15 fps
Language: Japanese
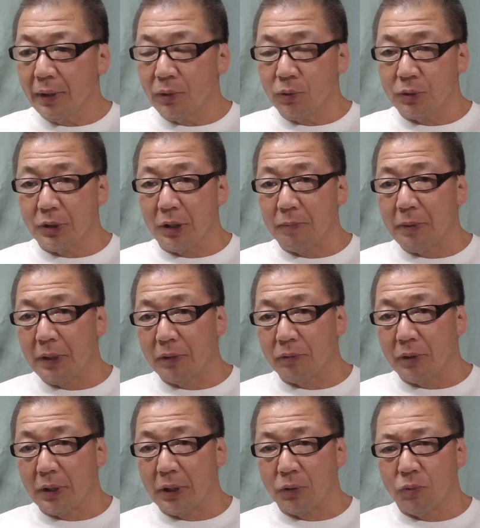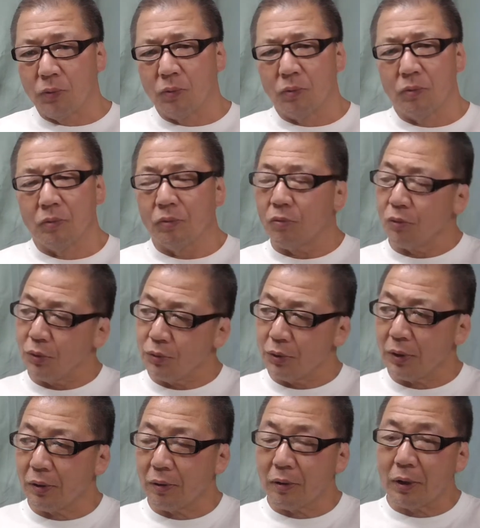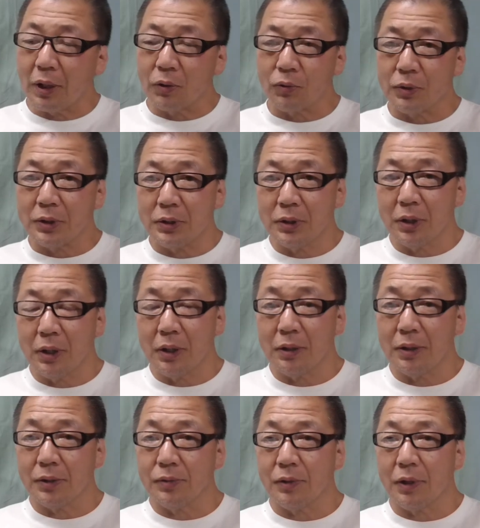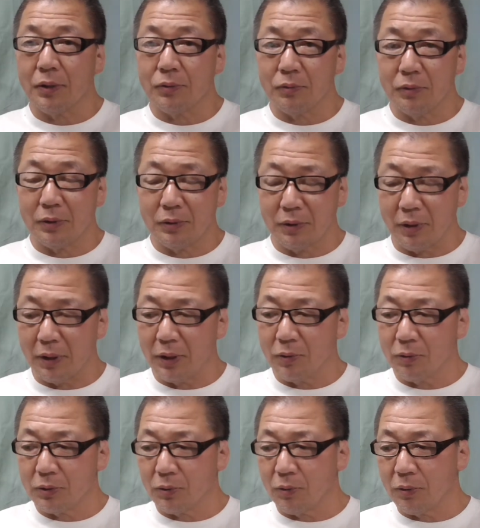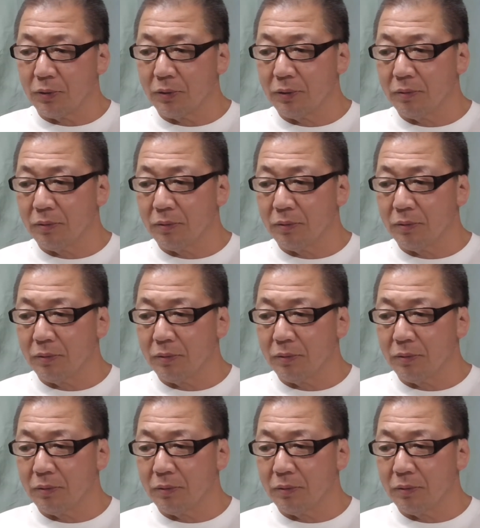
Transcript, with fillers: 年がバレるからどの子のとか言たのかなあと1年半ですよそうですかいい年こ